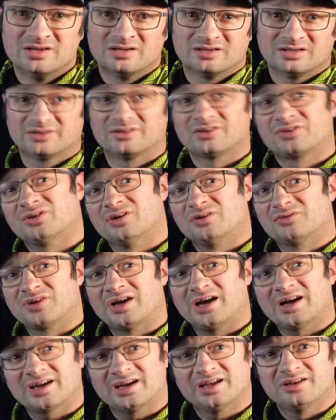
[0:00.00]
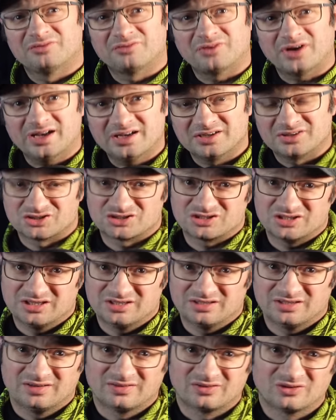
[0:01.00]
Also das soll auf gar keinen Fall Fall
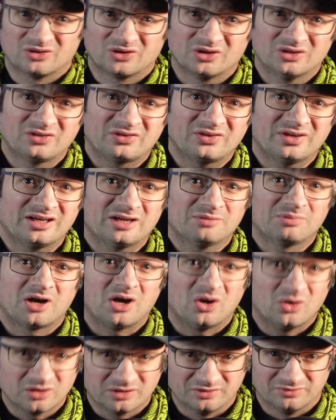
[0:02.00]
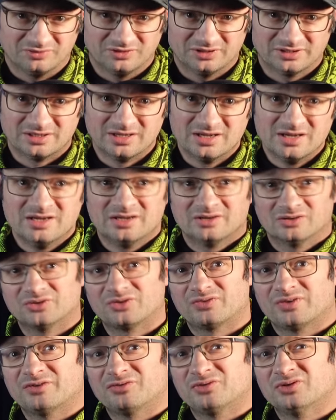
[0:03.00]
geschehen, denn diese neuen Zähler brauchen wir und
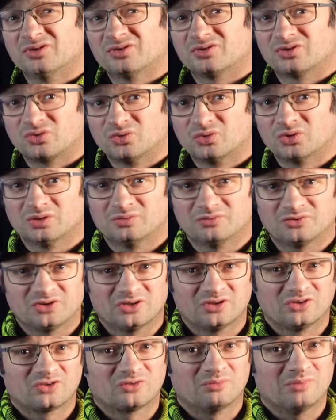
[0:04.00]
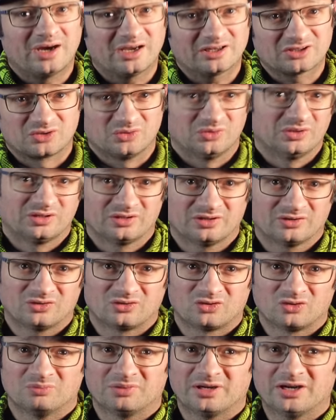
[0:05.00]
zwar für ein zukünftiges Smart Grid, also
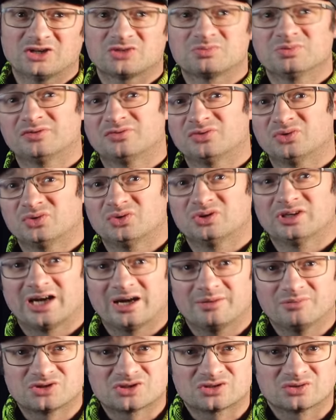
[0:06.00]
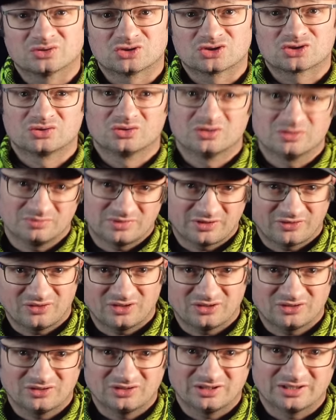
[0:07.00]
zum Beispiel für dynamische und
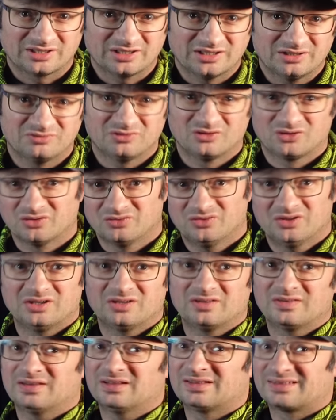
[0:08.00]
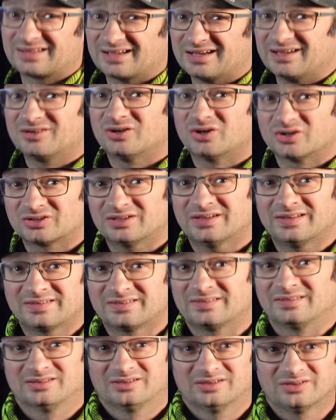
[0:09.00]
stundenbasierte Tarife, so wie ich es jetzt gerade auch
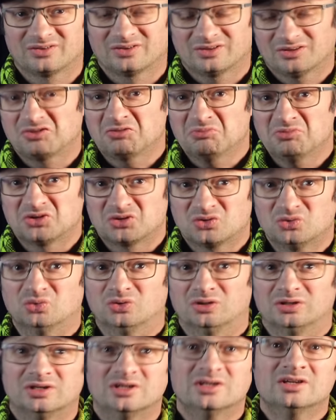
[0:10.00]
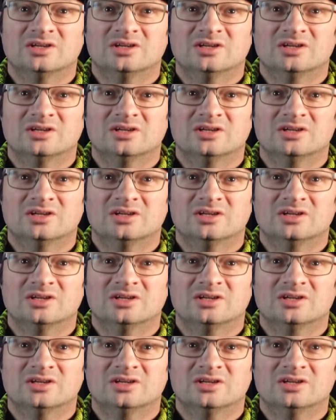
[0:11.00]
teste. Das ist ziemlich cool.